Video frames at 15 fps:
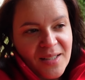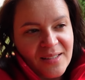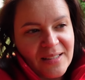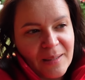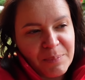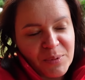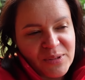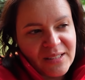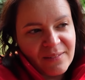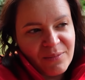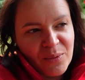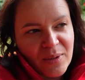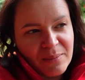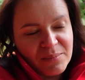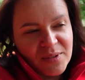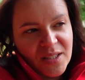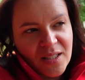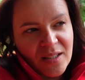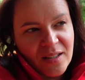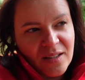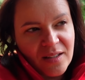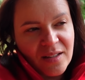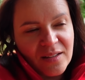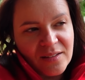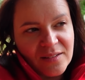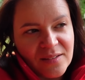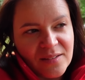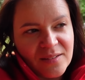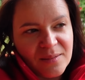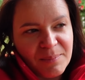Jednak postawiłam na
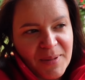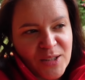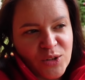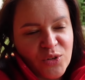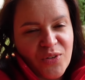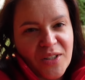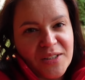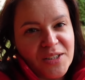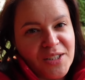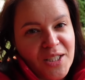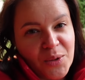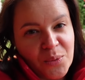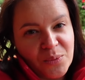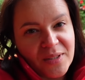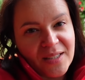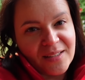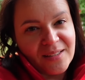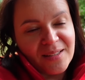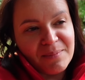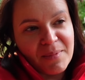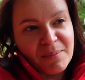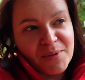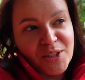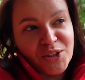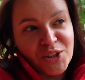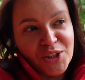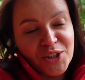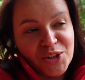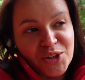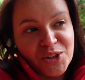e, bardzo fajny kierunek i mam
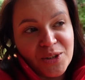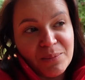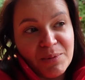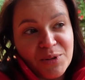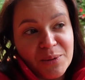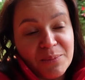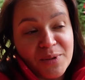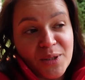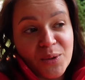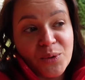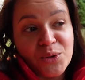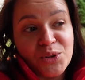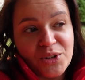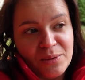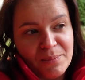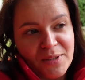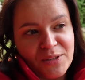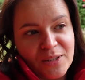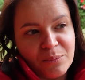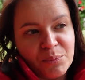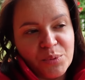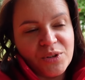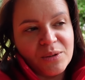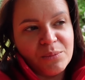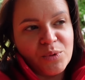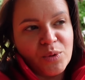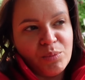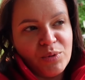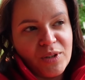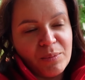nadzieję, że się będziemy tego trzymać, jak
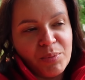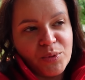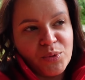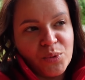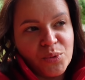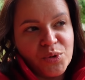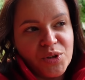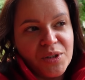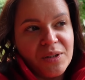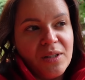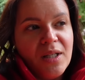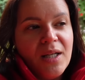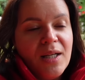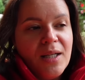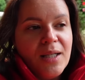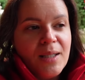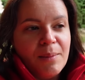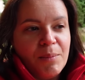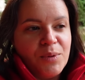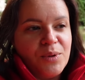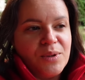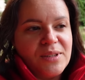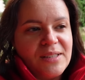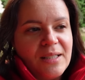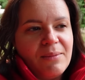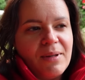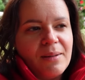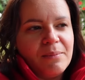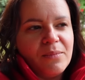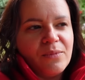pójdziemy do biura podróży bo
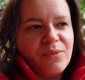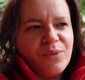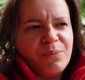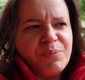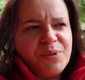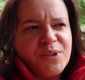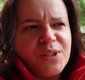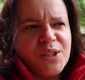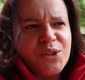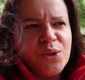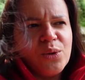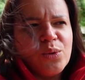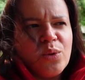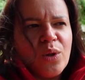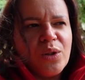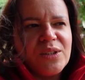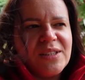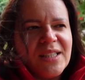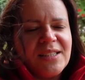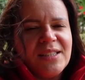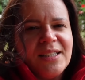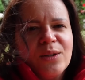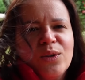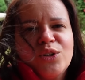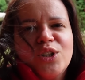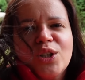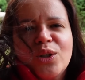dostałam w przeciągu ostatniego